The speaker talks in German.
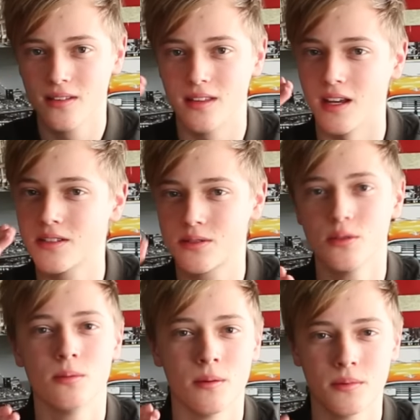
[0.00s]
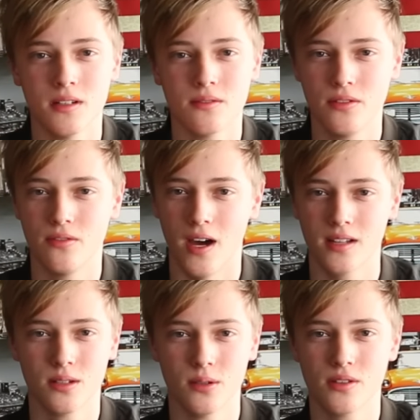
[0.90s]
denkst du überhaupt irgendwie
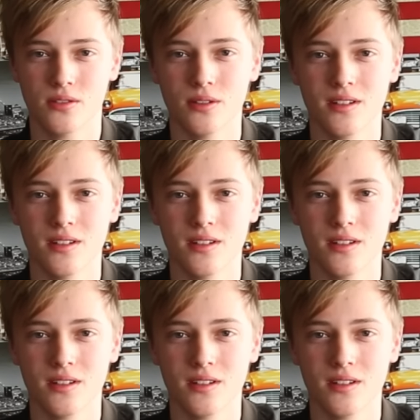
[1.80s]
weiter oder so?